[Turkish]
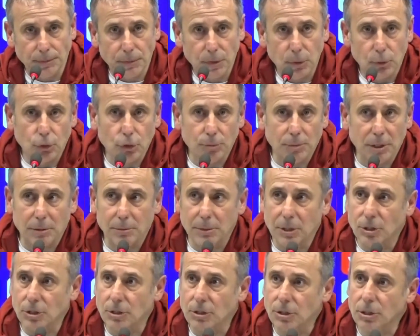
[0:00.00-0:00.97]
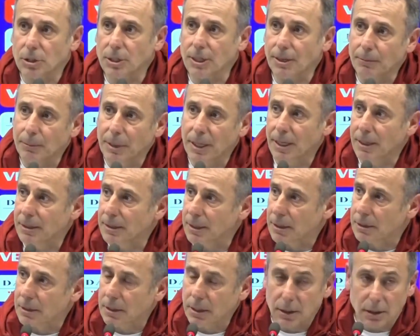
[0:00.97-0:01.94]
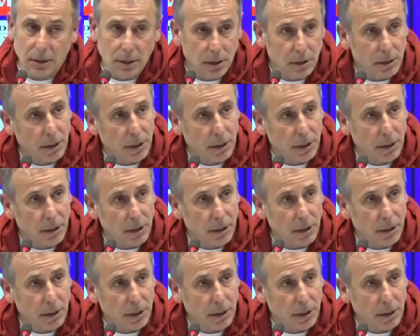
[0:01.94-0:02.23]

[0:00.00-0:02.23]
hücum etmeye çalışırken bir yandan da